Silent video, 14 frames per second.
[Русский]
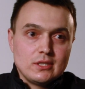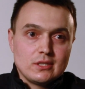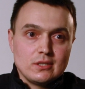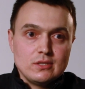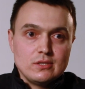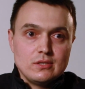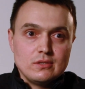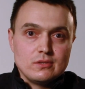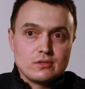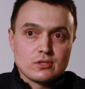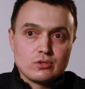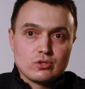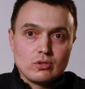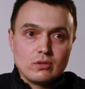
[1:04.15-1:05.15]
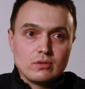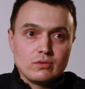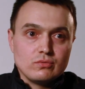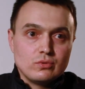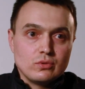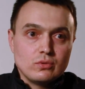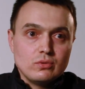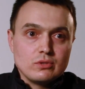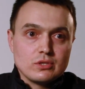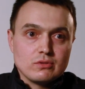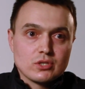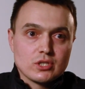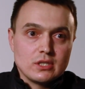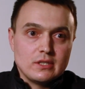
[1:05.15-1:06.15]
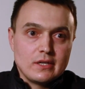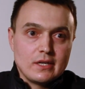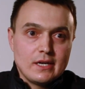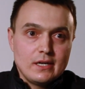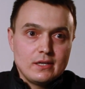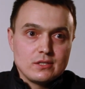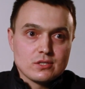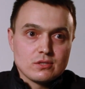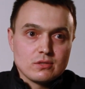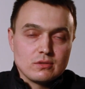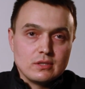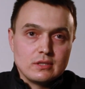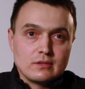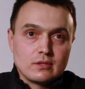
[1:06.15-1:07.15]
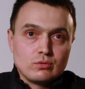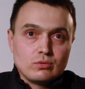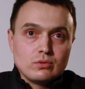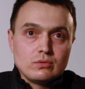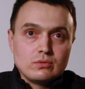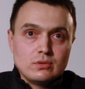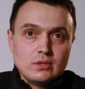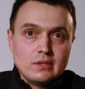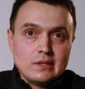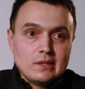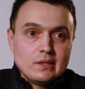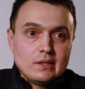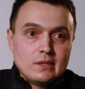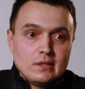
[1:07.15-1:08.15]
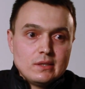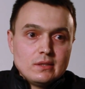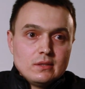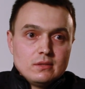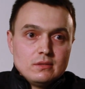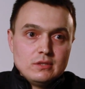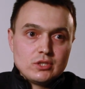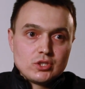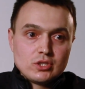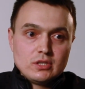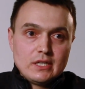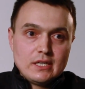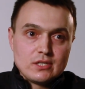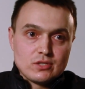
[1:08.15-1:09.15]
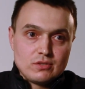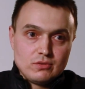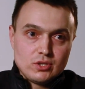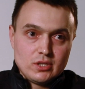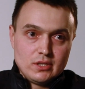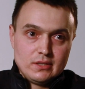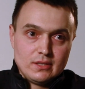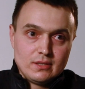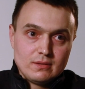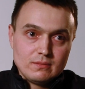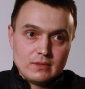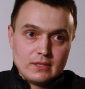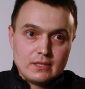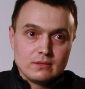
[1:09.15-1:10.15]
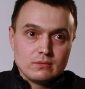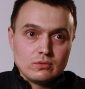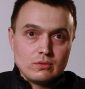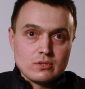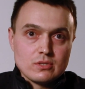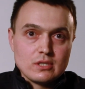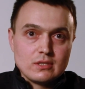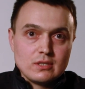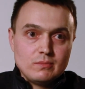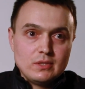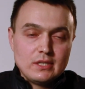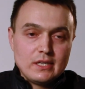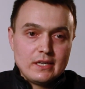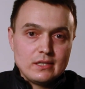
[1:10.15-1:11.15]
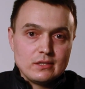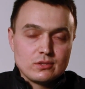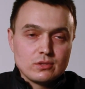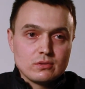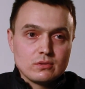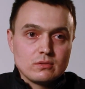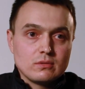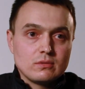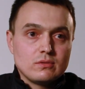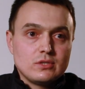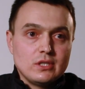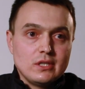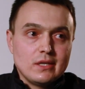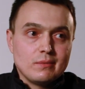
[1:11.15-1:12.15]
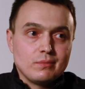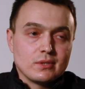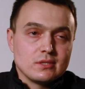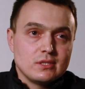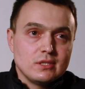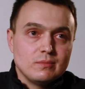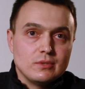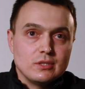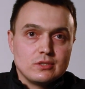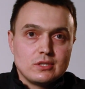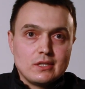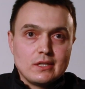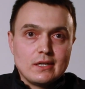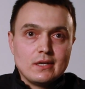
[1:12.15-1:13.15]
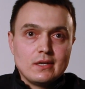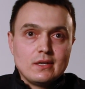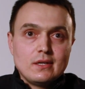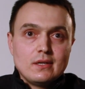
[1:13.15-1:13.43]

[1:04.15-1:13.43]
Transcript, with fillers: некий скачок в другую совершенно реальность, э, от которой ты не ожидаешь совершенно, да, то есть это меняет те парадигмы, те